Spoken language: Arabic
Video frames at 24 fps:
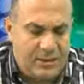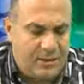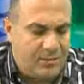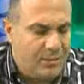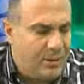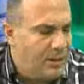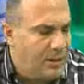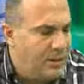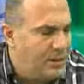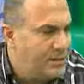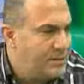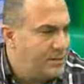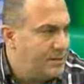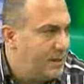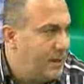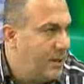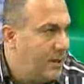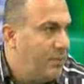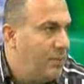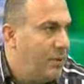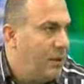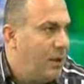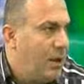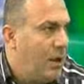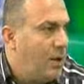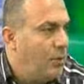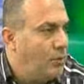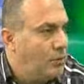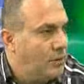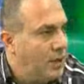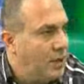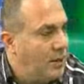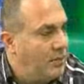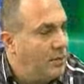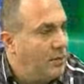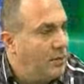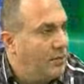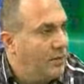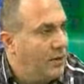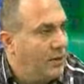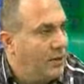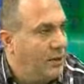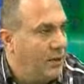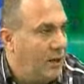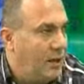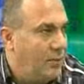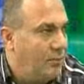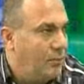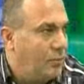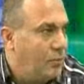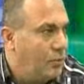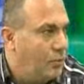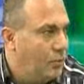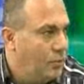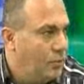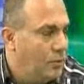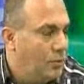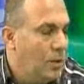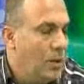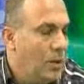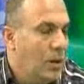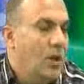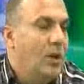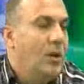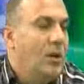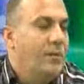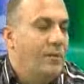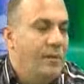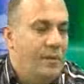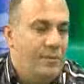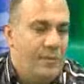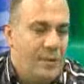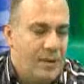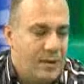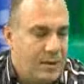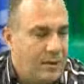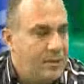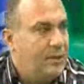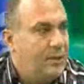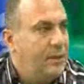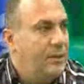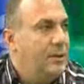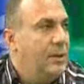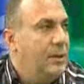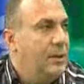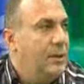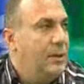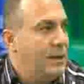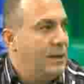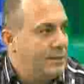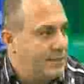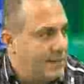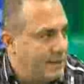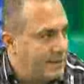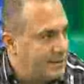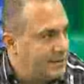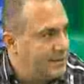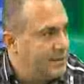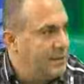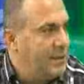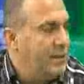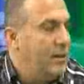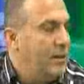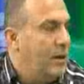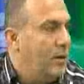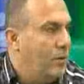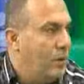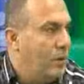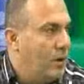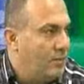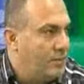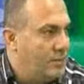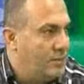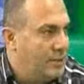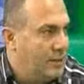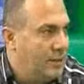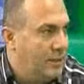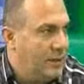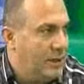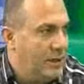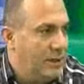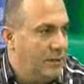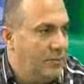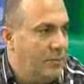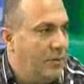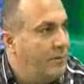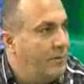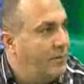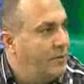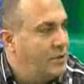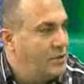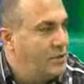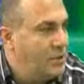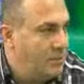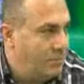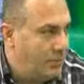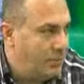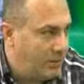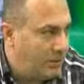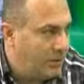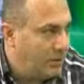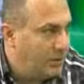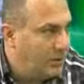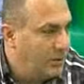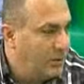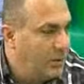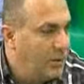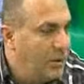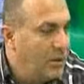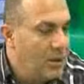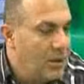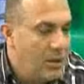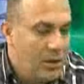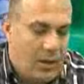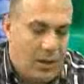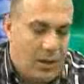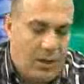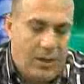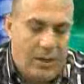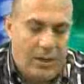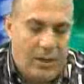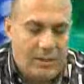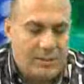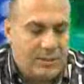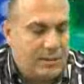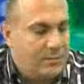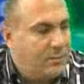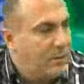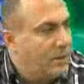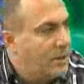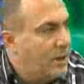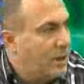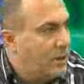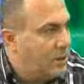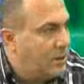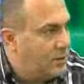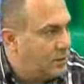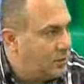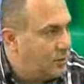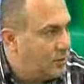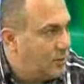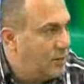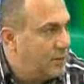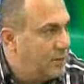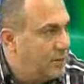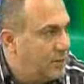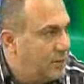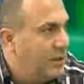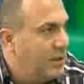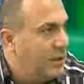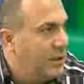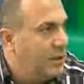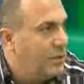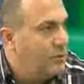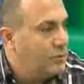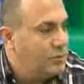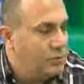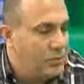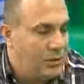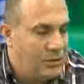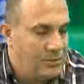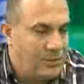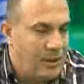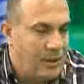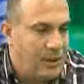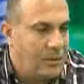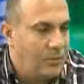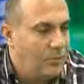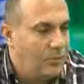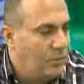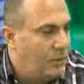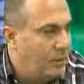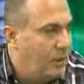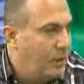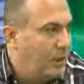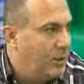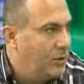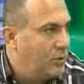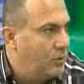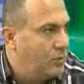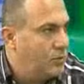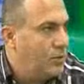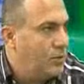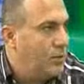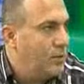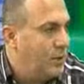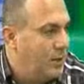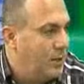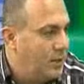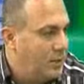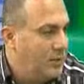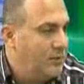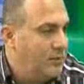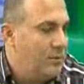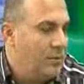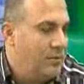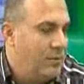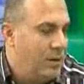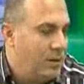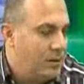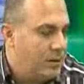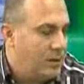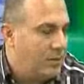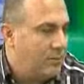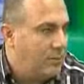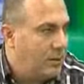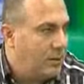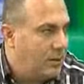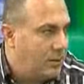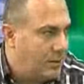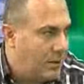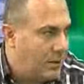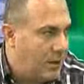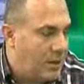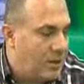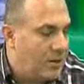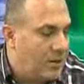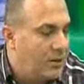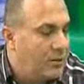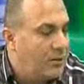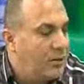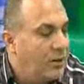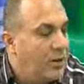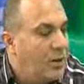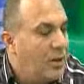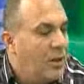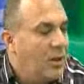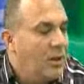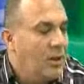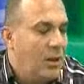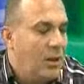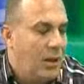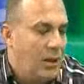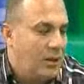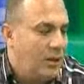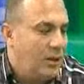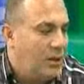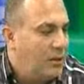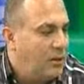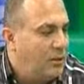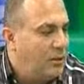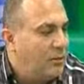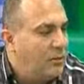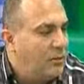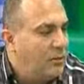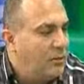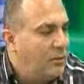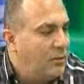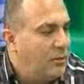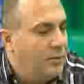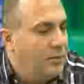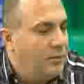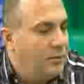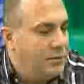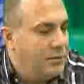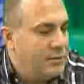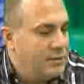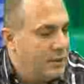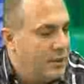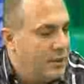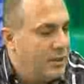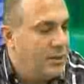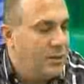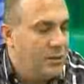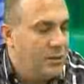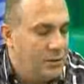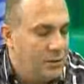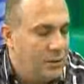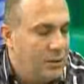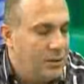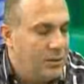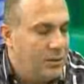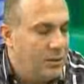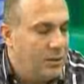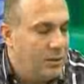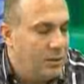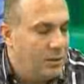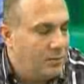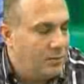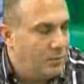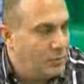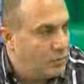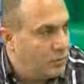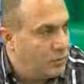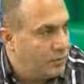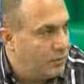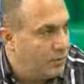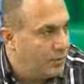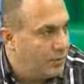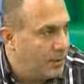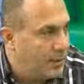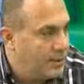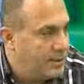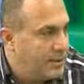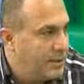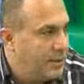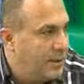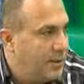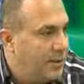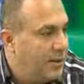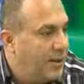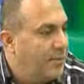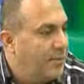بين السابع أو ثامن فريق عم نكون في مرات كنا سادسين أو خمسين يعني ما في شيء بعيد هلا إذا بنركز شوي صغيرة وشوية معنويات وشوية اهتمام أكثر من الاتحاد اكيد الفوتسال ان الله راد نشوفه بكاس العالم